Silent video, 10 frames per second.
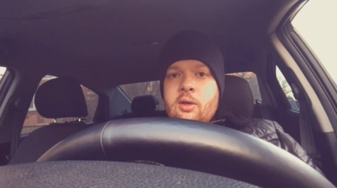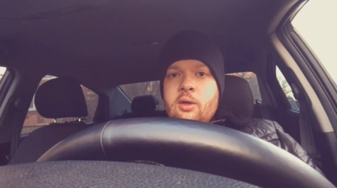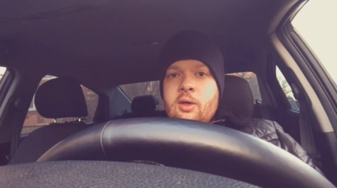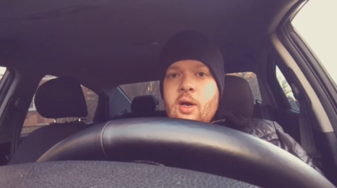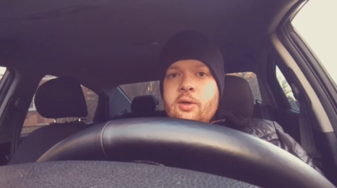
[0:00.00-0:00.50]

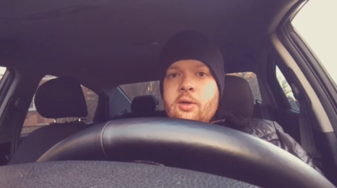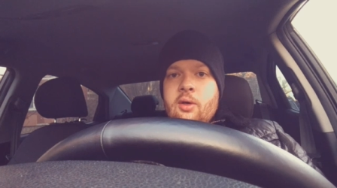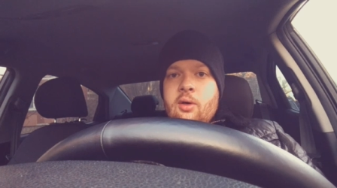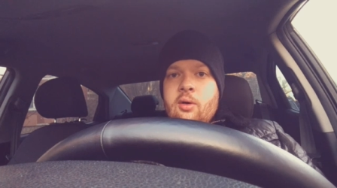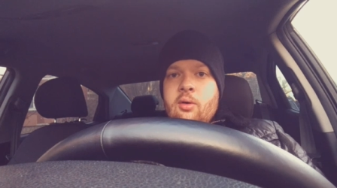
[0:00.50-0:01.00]
играть
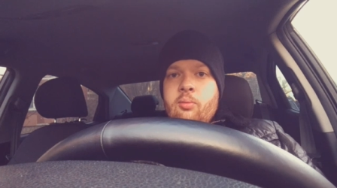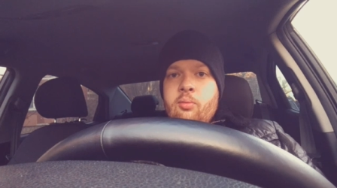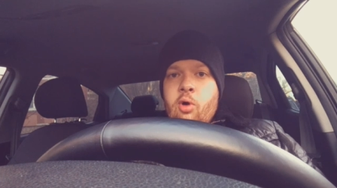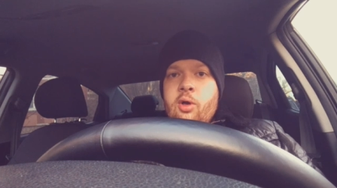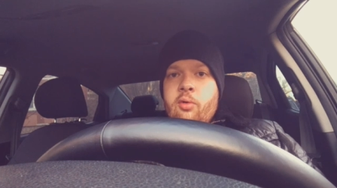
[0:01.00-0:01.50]
э,
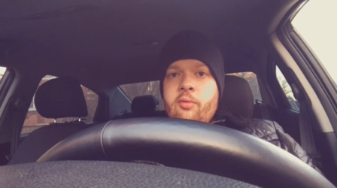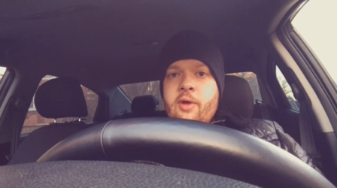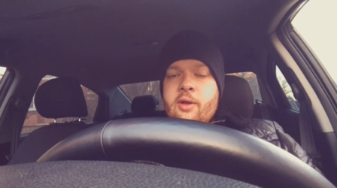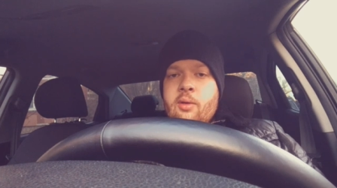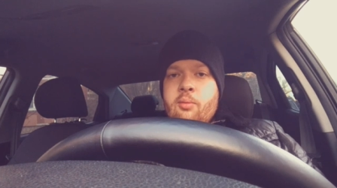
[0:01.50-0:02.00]
более
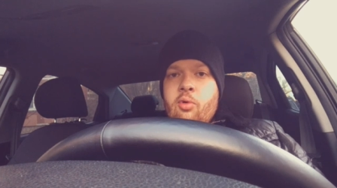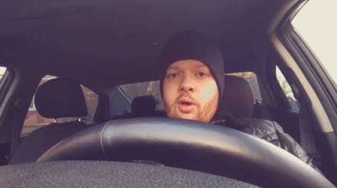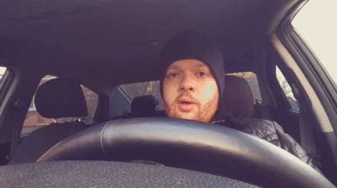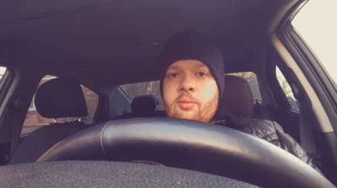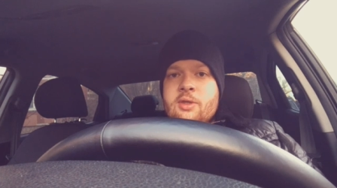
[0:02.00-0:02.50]
уверенно,
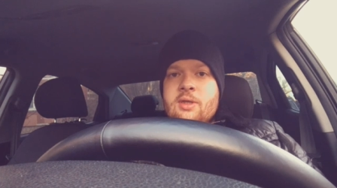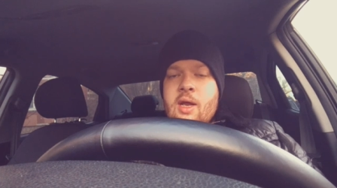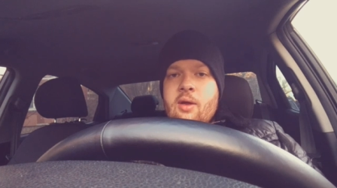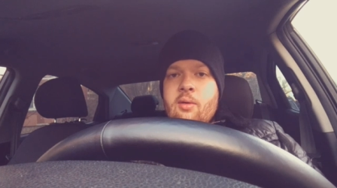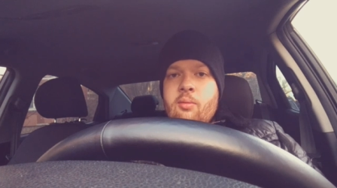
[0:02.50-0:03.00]
более
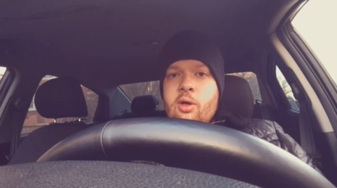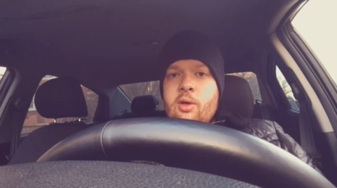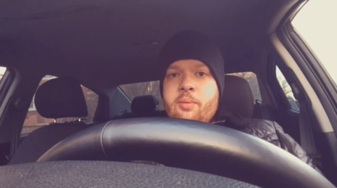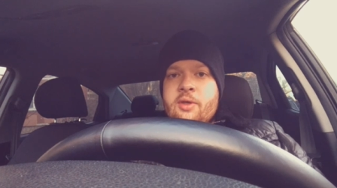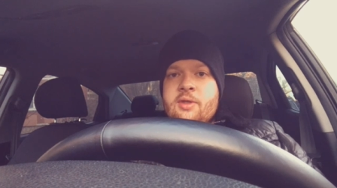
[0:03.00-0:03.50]
быстрее,
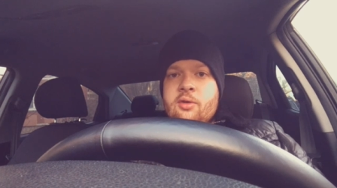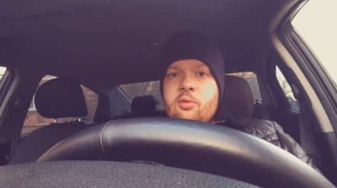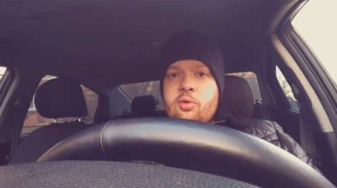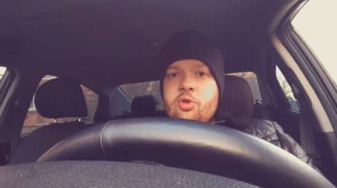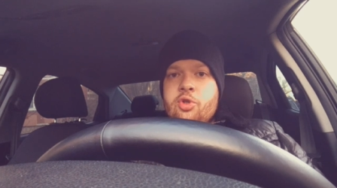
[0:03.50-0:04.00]
более
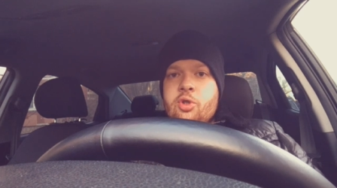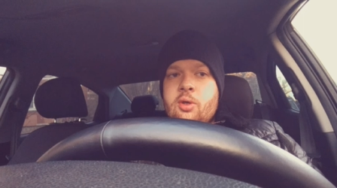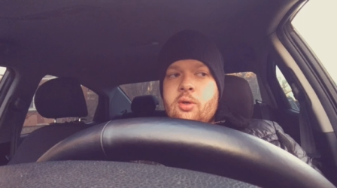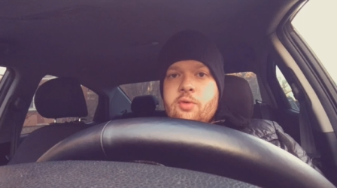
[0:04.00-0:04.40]
прессингующе.